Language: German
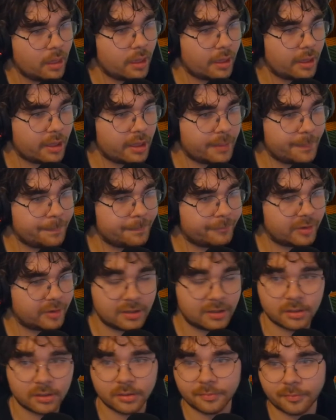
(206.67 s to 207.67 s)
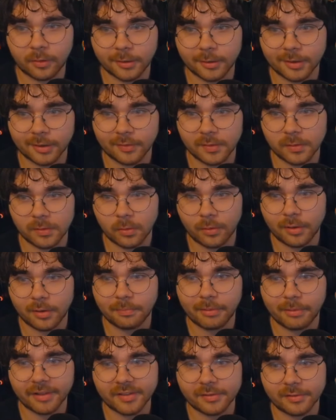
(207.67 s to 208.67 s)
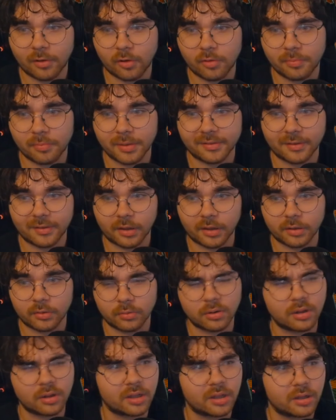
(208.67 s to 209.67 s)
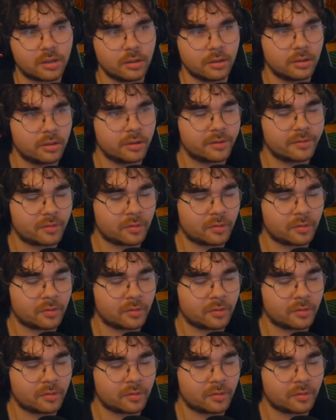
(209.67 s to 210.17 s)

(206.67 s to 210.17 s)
Ähm, wenn ihr wollt, dass ich eure Basis auch mal zeige oder äh,